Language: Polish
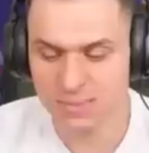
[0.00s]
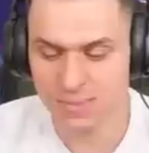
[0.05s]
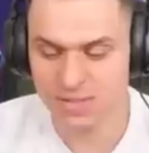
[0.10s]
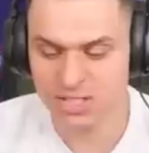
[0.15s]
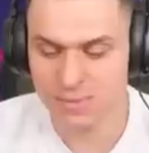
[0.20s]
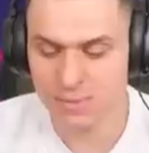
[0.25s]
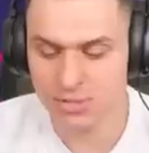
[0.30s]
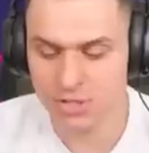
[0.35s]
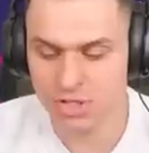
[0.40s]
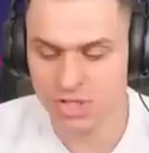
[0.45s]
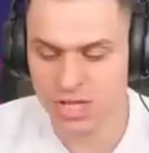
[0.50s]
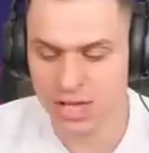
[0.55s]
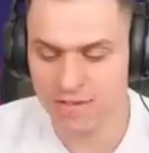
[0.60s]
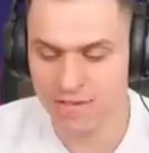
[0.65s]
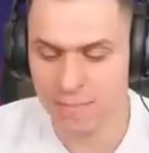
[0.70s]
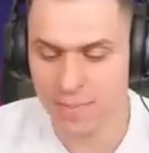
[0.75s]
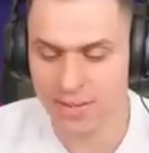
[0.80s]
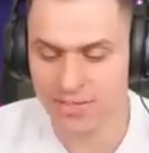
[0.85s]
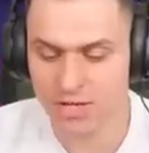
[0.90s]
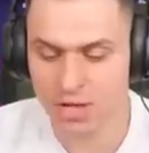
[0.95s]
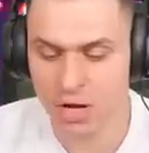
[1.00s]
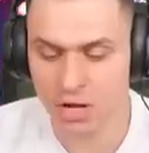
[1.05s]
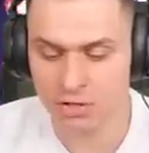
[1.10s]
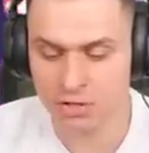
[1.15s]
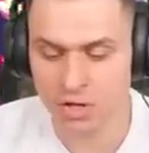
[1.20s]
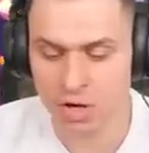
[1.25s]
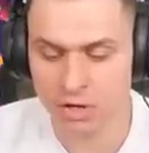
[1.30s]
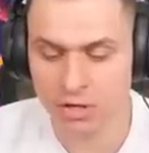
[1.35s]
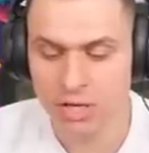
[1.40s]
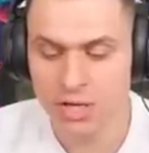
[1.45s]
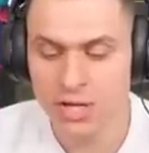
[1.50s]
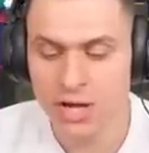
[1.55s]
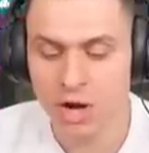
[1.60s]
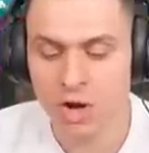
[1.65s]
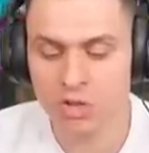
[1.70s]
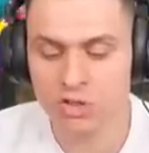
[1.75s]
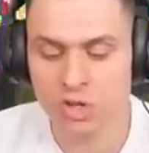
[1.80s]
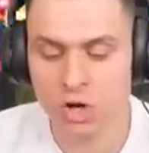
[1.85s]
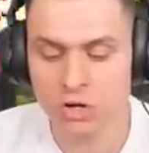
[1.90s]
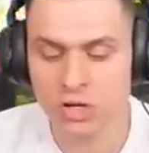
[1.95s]
Zobaczymy, czy się wypadnie hot dog.
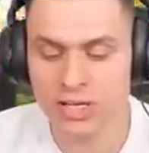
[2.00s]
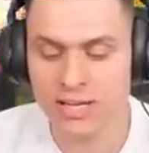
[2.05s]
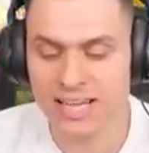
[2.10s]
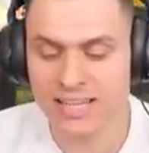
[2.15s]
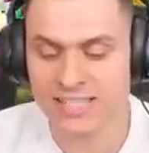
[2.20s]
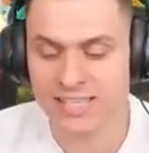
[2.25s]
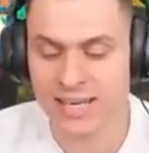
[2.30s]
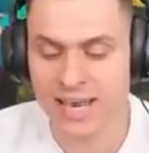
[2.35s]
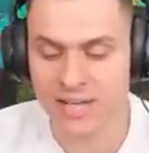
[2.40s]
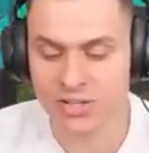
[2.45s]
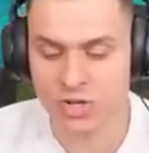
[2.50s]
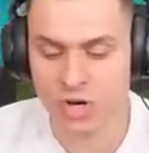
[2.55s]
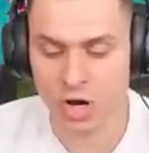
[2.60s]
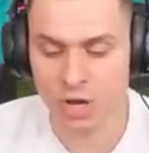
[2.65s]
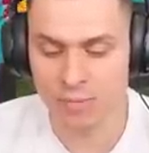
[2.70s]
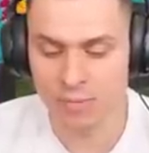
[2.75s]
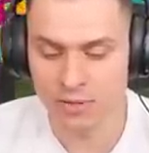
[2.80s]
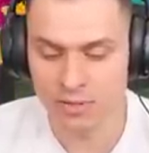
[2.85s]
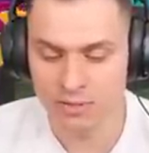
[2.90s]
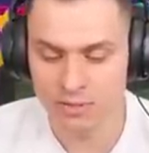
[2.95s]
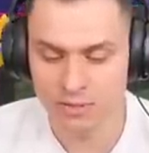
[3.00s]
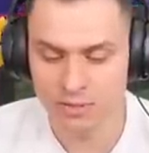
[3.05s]
Hot dogi nas leczą.